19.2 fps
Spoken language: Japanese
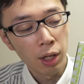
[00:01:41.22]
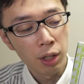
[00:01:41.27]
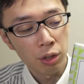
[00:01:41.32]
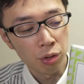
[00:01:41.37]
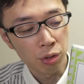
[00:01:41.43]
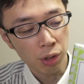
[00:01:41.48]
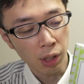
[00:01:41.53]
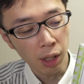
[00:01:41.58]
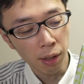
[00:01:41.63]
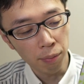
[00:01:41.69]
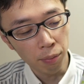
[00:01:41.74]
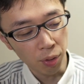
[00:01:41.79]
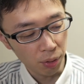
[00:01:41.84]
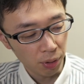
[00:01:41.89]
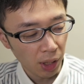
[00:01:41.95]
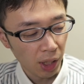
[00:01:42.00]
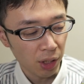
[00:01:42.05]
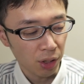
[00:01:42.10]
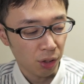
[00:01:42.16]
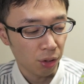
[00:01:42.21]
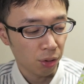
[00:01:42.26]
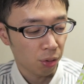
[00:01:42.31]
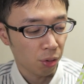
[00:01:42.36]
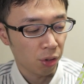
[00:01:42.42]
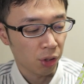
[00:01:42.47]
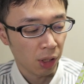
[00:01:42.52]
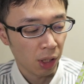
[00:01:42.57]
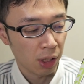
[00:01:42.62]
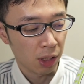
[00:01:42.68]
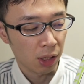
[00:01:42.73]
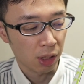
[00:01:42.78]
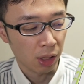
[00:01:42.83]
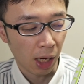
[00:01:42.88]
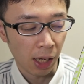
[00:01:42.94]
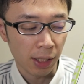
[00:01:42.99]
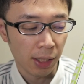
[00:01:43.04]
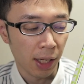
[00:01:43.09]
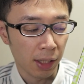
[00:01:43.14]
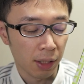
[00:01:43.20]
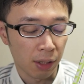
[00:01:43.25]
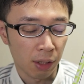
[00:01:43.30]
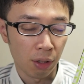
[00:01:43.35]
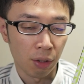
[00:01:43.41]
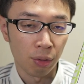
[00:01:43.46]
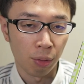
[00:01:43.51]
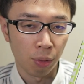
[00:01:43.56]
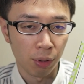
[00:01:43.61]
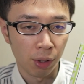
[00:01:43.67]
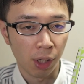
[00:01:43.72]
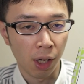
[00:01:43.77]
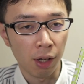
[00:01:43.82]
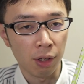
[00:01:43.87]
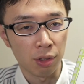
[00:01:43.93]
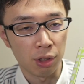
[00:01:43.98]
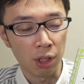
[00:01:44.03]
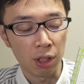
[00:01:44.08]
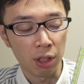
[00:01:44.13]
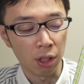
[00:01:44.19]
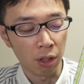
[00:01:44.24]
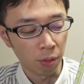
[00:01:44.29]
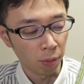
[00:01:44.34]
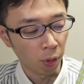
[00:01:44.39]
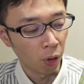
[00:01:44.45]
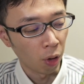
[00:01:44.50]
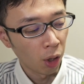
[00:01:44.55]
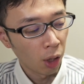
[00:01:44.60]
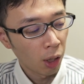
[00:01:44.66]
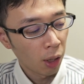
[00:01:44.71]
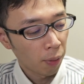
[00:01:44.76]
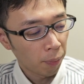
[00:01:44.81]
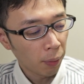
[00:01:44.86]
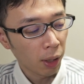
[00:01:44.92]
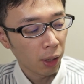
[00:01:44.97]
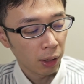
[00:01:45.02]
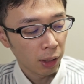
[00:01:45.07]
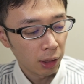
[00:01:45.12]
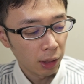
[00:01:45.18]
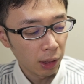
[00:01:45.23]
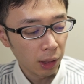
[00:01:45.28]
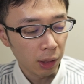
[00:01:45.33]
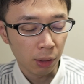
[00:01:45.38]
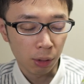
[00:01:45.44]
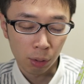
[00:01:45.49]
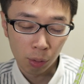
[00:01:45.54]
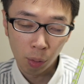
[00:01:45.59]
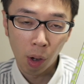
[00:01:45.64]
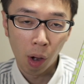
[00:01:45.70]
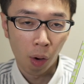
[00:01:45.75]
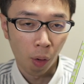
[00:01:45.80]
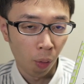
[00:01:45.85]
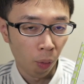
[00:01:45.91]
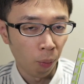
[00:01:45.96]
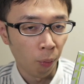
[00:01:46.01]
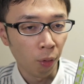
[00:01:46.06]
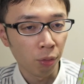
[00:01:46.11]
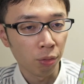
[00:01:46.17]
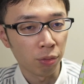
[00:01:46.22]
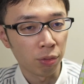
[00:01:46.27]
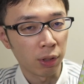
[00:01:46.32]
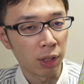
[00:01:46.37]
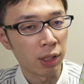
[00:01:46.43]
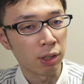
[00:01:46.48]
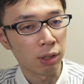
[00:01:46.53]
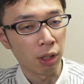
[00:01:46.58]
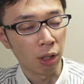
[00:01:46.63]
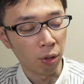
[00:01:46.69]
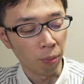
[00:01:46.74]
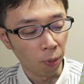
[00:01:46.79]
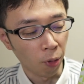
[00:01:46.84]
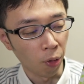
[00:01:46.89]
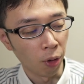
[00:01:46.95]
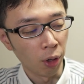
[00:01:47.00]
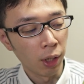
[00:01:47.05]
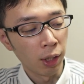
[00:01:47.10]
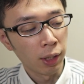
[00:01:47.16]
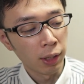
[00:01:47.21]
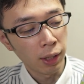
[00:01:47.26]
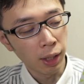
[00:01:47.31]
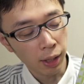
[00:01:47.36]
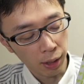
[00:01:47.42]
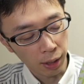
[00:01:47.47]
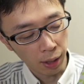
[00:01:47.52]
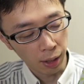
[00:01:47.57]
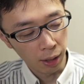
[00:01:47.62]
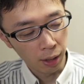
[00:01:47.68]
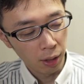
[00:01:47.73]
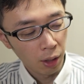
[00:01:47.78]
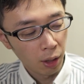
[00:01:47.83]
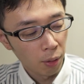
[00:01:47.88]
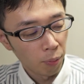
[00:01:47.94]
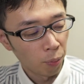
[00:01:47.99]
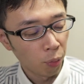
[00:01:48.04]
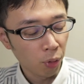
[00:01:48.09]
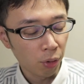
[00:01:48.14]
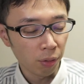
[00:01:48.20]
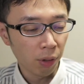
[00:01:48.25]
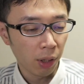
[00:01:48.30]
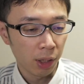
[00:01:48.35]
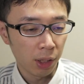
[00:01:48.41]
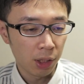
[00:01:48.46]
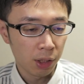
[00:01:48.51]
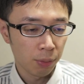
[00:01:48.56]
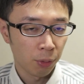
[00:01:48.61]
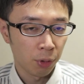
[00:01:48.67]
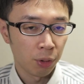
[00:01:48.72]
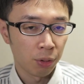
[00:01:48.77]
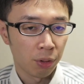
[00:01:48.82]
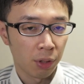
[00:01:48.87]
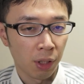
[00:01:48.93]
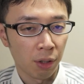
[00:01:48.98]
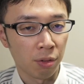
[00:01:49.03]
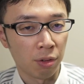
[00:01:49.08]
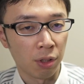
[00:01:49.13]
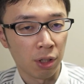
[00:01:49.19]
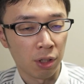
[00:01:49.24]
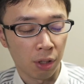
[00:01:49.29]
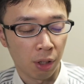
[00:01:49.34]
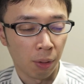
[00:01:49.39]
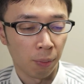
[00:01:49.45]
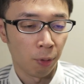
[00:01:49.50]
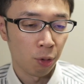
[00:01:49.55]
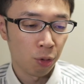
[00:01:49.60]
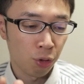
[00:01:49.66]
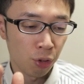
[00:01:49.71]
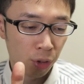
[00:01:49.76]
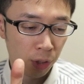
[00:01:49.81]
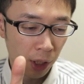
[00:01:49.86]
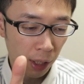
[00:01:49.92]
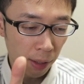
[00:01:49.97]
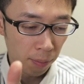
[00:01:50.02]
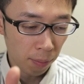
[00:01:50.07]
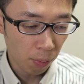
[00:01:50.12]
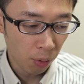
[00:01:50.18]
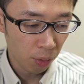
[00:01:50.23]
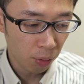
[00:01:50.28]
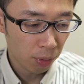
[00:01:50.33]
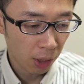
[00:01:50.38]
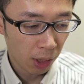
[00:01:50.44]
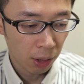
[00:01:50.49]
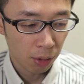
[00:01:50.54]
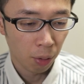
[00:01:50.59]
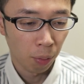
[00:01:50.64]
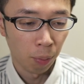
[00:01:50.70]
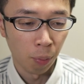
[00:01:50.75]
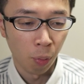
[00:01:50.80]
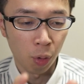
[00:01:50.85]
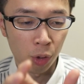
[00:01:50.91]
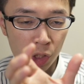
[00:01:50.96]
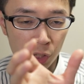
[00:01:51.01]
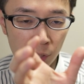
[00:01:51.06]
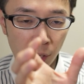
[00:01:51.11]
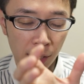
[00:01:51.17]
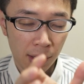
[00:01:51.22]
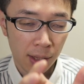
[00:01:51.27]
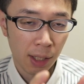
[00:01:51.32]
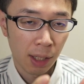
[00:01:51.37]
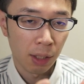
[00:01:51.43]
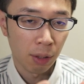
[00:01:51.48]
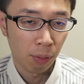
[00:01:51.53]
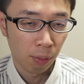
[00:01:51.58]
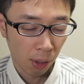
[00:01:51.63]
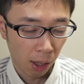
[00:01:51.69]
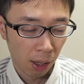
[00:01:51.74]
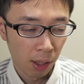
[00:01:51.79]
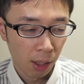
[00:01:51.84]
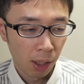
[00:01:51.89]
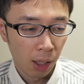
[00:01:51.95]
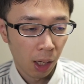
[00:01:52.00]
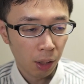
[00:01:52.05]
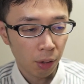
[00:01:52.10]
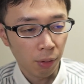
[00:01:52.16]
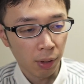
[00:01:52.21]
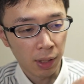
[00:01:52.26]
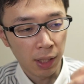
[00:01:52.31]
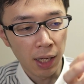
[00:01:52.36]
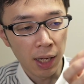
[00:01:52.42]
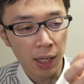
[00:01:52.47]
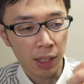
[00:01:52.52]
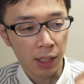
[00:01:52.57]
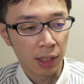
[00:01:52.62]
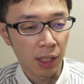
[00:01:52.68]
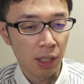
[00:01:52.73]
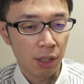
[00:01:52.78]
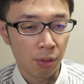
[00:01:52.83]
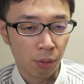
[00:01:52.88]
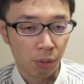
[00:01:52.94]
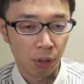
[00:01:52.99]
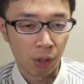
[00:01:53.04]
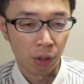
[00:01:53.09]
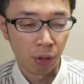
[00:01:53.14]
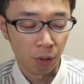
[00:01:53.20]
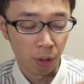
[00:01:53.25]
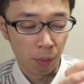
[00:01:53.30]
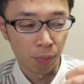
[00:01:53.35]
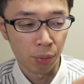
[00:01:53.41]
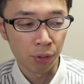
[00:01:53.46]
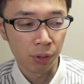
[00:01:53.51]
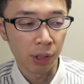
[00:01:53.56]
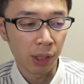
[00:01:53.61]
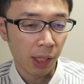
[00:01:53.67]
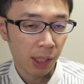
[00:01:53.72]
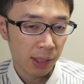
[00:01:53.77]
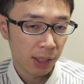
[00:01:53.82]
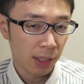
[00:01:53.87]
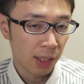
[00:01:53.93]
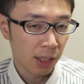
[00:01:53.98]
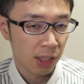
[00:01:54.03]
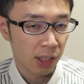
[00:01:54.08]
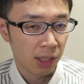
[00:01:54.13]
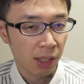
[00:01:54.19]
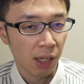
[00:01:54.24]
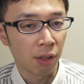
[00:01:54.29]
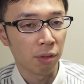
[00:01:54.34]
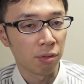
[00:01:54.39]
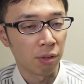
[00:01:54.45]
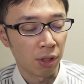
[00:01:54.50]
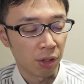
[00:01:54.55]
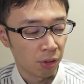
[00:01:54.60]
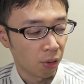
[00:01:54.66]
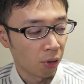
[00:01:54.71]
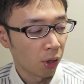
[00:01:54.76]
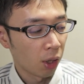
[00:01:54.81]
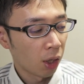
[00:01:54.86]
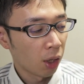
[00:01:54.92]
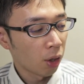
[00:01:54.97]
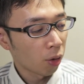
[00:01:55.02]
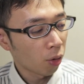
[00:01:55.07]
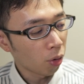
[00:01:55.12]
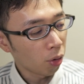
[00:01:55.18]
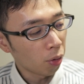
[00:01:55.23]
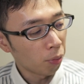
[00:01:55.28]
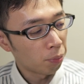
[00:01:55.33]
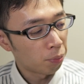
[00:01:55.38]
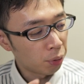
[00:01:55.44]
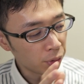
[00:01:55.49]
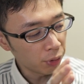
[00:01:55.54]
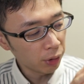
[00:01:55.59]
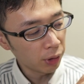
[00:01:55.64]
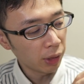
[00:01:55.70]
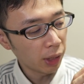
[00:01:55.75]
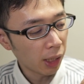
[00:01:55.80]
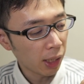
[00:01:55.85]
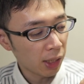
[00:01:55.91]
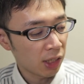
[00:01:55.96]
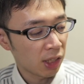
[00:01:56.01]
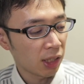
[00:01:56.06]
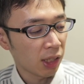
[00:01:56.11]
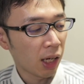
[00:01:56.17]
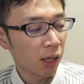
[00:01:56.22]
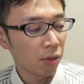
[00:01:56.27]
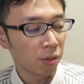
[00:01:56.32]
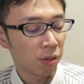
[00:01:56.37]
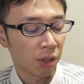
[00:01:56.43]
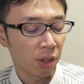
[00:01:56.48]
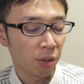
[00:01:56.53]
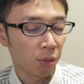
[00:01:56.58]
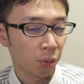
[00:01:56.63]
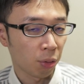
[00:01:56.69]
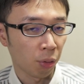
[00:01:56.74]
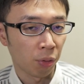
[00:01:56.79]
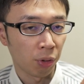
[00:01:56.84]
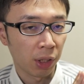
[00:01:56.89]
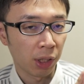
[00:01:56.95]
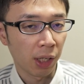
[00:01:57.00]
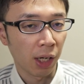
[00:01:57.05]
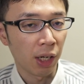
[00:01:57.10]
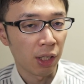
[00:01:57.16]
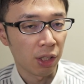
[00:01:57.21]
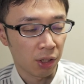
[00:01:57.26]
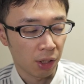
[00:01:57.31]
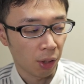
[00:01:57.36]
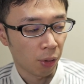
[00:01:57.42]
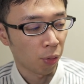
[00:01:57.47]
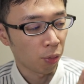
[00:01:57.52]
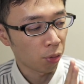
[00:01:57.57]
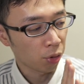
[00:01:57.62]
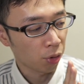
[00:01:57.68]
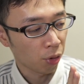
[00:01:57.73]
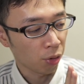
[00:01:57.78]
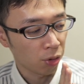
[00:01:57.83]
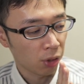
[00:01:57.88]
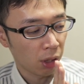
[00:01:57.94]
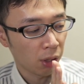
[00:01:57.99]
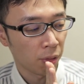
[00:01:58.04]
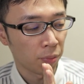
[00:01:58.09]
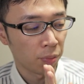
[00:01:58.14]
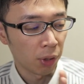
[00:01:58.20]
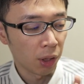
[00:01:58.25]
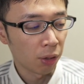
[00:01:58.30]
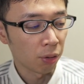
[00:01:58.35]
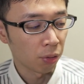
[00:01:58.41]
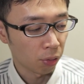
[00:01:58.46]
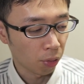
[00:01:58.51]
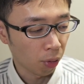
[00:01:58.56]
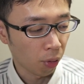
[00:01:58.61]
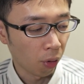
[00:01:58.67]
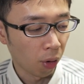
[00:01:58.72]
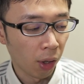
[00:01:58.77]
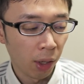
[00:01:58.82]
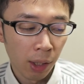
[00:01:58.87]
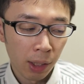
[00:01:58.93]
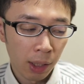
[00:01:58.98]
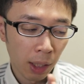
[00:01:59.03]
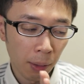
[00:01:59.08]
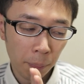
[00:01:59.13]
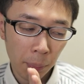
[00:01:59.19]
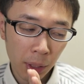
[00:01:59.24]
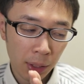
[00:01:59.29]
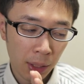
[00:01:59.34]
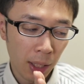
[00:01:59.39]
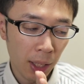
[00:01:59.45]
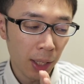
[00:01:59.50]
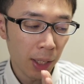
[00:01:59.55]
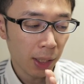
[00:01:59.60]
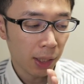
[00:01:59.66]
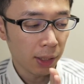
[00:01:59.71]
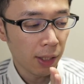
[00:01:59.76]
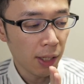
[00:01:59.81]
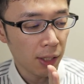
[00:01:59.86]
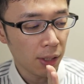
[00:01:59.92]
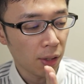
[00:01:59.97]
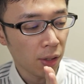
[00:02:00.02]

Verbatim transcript: 受験問題集として使いたいっていう子に関してっていうのも、まあいいとは思うんですけども、ただね、僕はいつも言ってるんですけども、受験問題と模試だったりとか、あとは定期テストっていうので分野が全然違うんですよ。この分野が違うっていうことを理解してこの教材を見ると、やっぱり定期テス